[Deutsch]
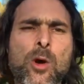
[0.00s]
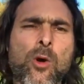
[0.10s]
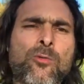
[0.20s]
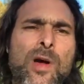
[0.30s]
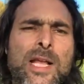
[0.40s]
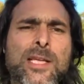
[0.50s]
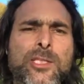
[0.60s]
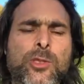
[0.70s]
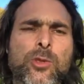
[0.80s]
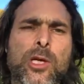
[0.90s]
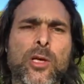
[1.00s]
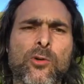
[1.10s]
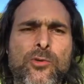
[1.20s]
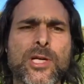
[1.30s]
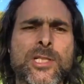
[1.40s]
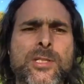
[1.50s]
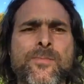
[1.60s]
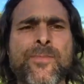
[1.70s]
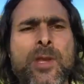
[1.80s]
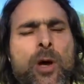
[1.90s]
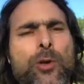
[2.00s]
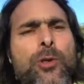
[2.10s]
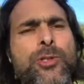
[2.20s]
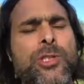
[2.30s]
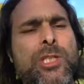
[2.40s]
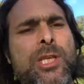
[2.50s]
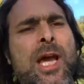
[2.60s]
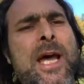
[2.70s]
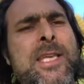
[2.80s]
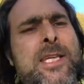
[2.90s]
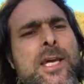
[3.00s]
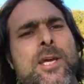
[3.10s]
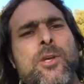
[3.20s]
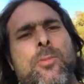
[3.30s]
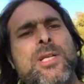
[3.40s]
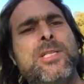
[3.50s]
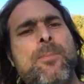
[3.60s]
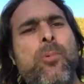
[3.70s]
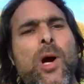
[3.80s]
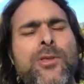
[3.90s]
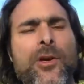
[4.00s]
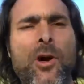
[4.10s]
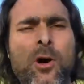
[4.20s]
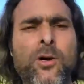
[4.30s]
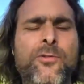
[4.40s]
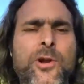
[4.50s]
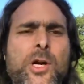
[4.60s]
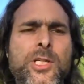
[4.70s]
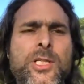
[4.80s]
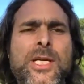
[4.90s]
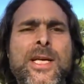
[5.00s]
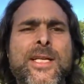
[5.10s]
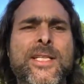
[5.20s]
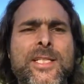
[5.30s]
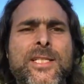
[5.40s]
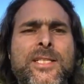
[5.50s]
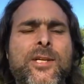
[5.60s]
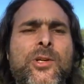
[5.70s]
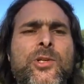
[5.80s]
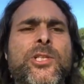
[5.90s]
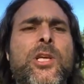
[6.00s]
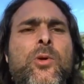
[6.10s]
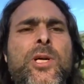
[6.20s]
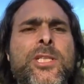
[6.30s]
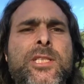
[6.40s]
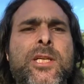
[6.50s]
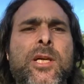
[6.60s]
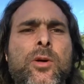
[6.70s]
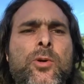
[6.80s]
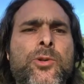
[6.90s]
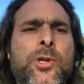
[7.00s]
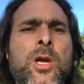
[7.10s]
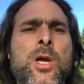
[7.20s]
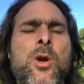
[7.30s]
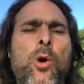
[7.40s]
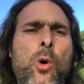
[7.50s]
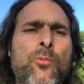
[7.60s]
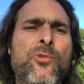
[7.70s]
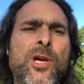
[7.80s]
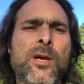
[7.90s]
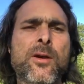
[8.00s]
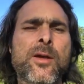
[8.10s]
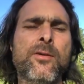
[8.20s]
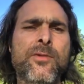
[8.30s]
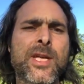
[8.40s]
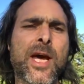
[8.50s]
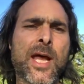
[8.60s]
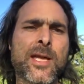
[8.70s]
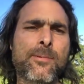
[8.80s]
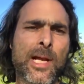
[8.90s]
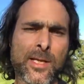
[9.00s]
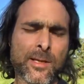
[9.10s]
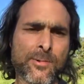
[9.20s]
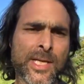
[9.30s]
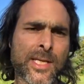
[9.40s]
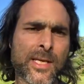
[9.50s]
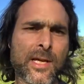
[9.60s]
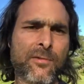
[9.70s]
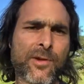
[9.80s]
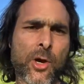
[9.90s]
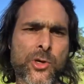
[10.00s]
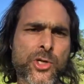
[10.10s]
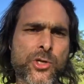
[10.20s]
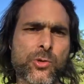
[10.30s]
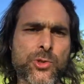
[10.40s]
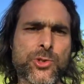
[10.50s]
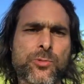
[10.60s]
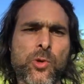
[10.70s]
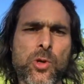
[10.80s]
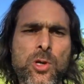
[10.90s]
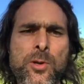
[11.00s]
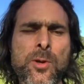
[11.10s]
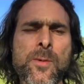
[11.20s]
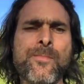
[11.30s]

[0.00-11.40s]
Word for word: Und weil das so gut gelaufen ist, hat uns die Attica Human Support angefragt, das ist der größte Logistiker unten, ob wir wieder eine Winterhilfe anstoßen wollen.